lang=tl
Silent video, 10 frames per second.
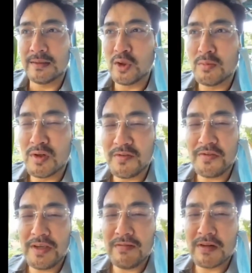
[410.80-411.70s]
No more
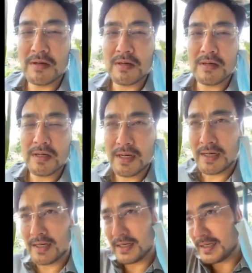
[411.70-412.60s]
fever.
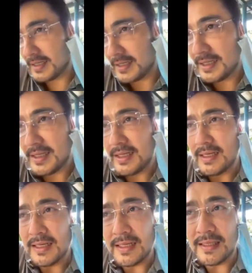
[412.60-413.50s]

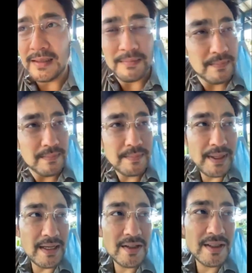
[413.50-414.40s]
At
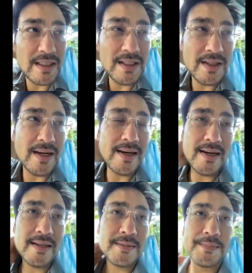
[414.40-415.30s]
nagpa-x-ray siya.